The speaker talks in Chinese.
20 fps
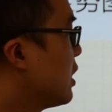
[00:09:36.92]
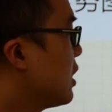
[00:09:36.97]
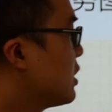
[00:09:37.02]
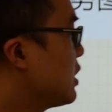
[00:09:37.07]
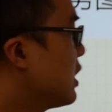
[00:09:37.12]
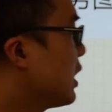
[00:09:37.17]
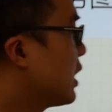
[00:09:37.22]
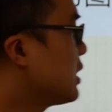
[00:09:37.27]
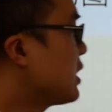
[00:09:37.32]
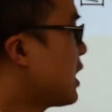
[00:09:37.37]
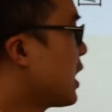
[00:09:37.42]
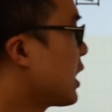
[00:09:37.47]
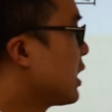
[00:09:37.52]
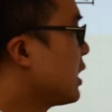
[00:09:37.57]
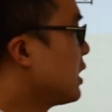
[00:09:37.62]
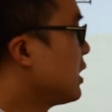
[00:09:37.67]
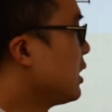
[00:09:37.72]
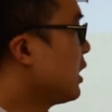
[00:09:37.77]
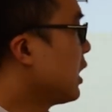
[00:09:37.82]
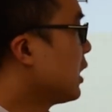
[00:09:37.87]
这个价
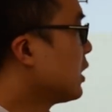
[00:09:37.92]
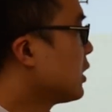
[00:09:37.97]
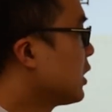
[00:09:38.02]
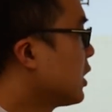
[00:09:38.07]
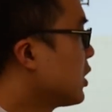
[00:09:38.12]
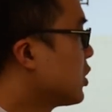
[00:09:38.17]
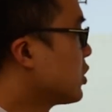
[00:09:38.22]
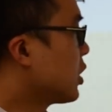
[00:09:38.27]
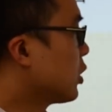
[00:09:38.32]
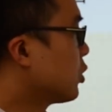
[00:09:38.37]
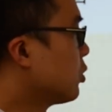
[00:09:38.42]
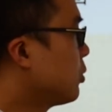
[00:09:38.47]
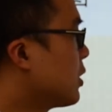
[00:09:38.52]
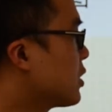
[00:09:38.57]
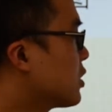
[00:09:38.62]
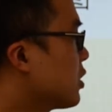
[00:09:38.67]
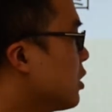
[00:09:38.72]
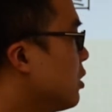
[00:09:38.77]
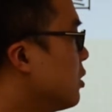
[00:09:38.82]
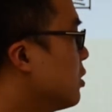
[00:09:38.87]
格一旦得到有效突
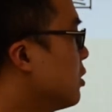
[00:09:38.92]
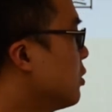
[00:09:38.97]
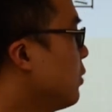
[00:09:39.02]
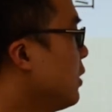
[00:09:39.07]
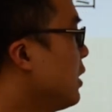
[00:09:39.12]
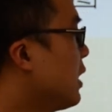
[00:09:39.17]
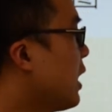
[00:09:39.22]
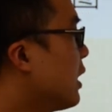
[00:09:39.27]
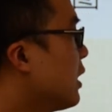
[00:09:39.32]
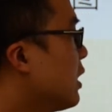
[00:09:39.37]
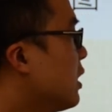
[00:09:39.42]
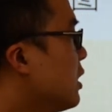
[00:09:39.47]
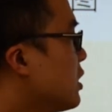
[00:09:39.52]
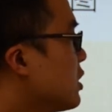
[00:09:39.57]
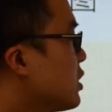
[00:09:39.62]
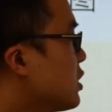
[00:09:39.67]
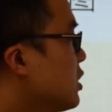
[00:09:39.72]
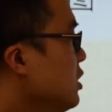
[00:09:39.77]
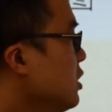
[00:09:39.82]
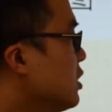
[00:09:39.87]
破之后，未来呢
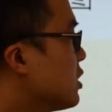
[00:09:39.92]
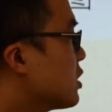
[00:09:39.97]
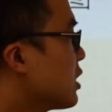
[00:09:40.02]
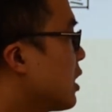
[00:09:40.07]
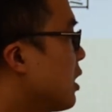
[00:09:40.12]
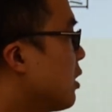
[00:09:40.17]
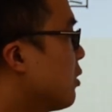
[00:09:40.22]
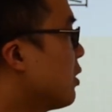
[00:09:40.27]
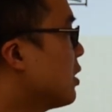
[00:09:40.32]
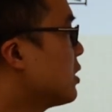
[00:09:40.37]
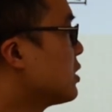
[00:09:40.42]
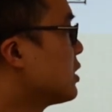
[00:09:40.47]
至少黄